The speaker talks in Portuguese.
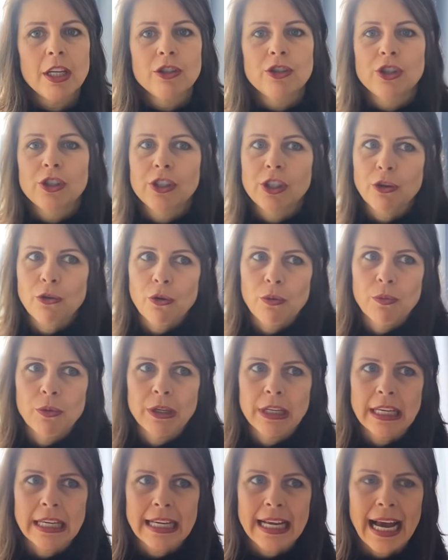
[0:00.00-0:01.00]
de se
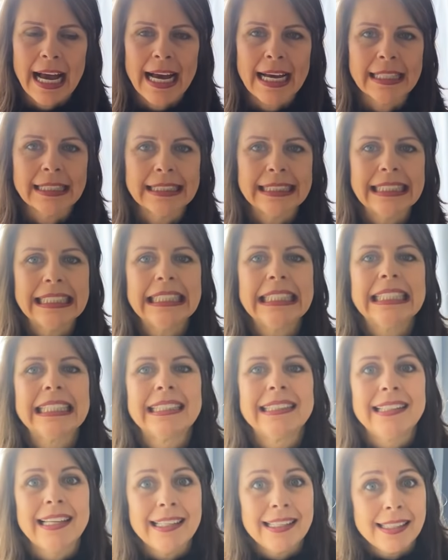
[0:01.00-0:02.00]
comunicar
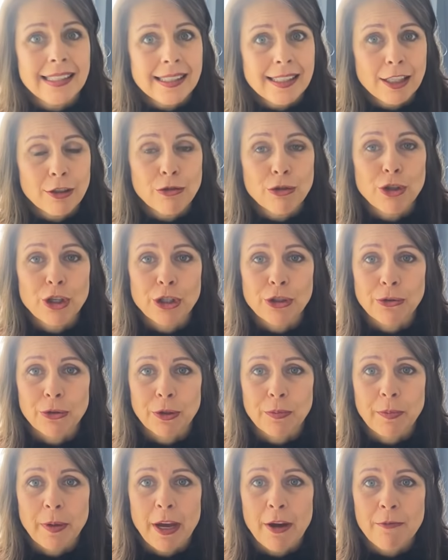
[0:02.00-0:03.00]
desse signo de
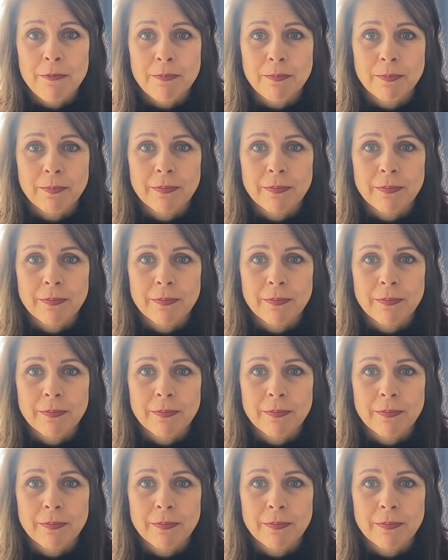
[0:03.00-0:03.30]
escorpião?